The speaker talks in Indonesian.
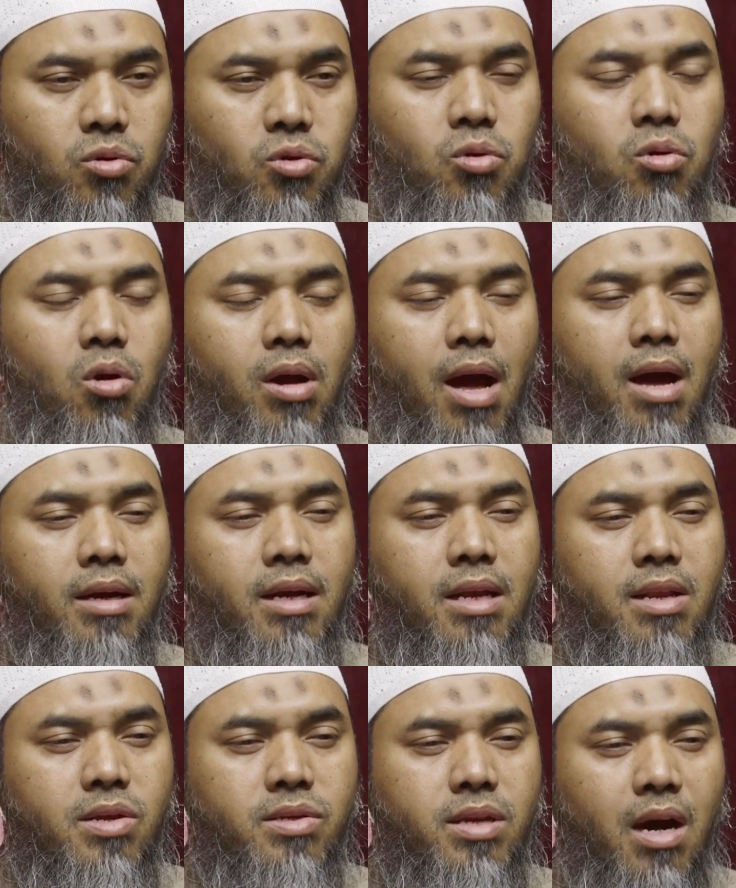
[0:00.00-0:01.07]
Sungguh
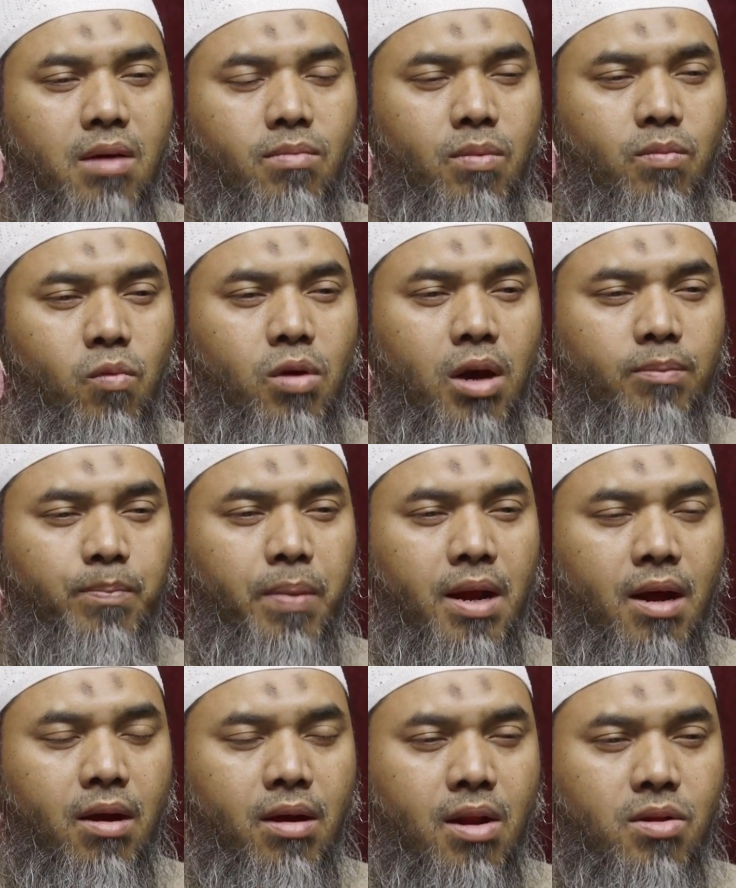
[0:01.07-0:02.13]
keadaan yang sangat membuat
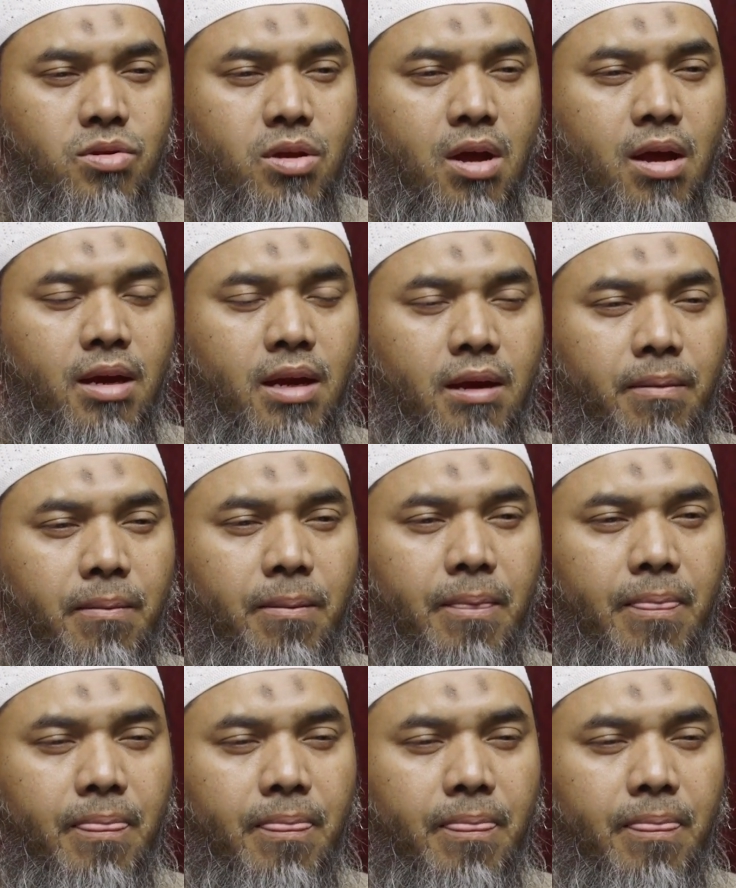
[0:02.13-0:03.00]
para orang saleh